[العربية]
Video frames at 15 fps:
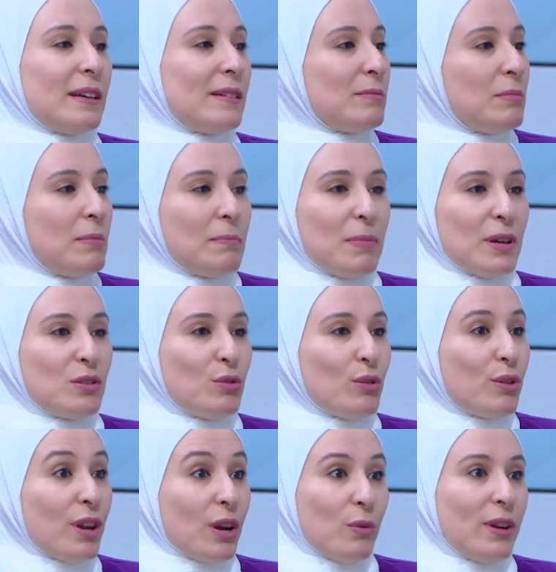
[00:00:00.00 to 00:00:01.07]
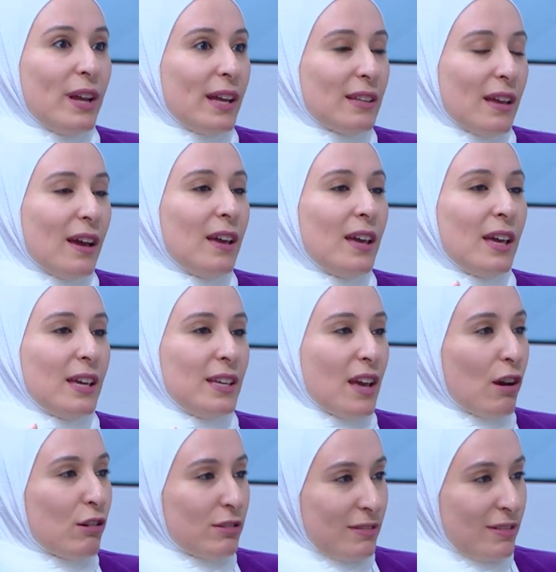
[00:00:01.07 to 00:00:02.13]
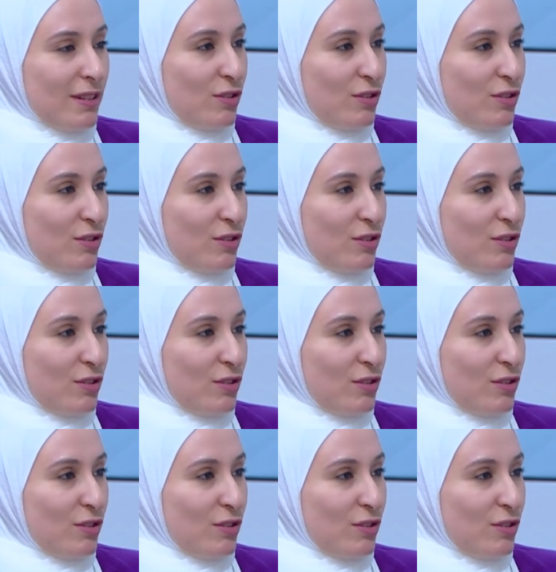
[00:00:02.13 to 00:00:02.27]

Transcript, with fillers: طبعا بندوره كلياتها ياخذ